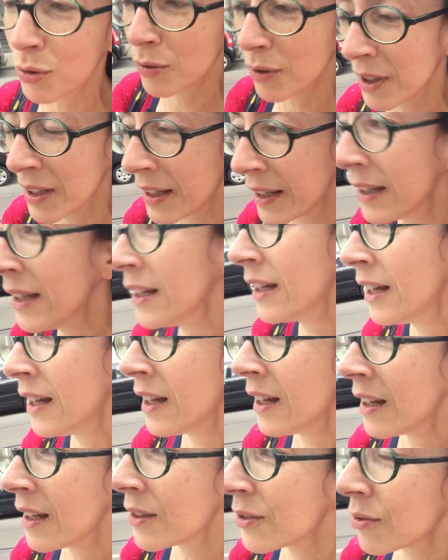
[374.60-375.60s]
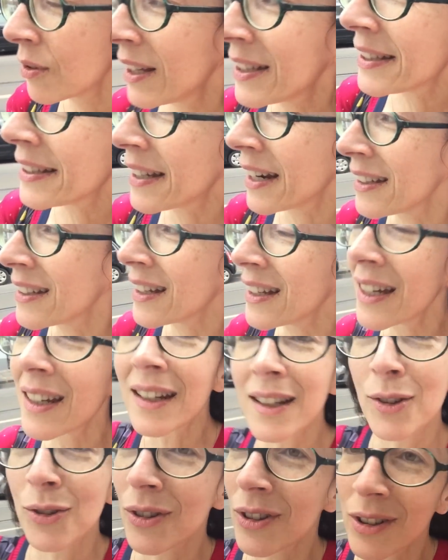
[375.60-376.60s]
sul, sulla strada del
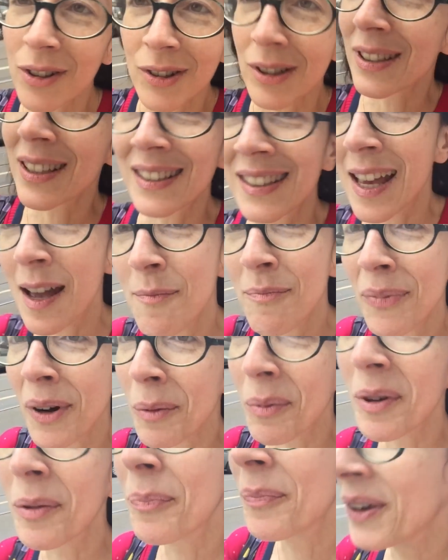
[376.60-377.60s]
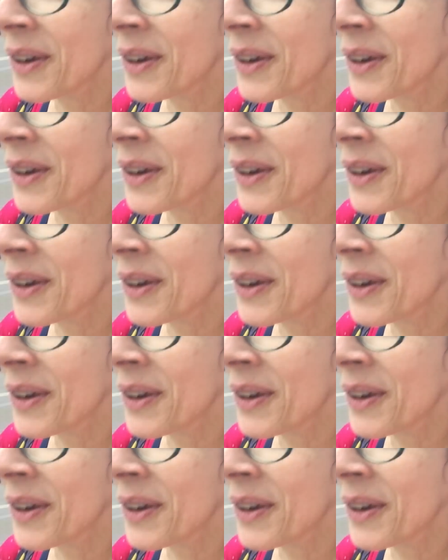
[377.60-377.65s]
ritorno sta sempre per